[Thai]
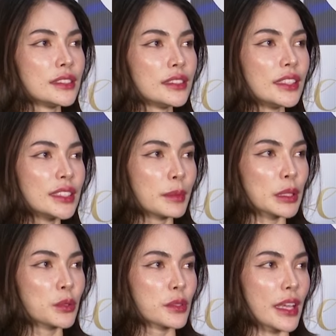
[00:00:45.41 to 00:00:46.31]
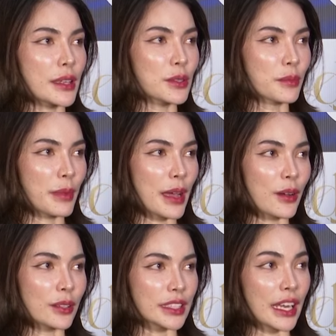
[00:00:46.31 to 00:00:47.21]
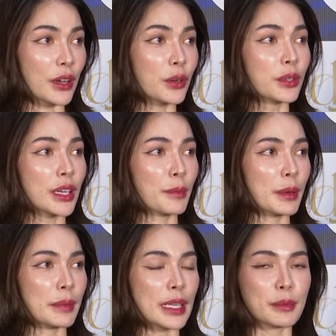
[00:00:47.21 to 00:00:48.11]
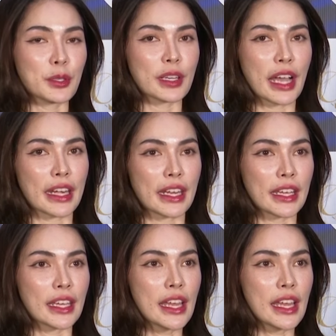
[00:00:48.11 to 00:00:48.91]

เรื่องที่มันถูกสะสมมาของแต่ละคนแล้วมันไม่ได้มีโอกาสได้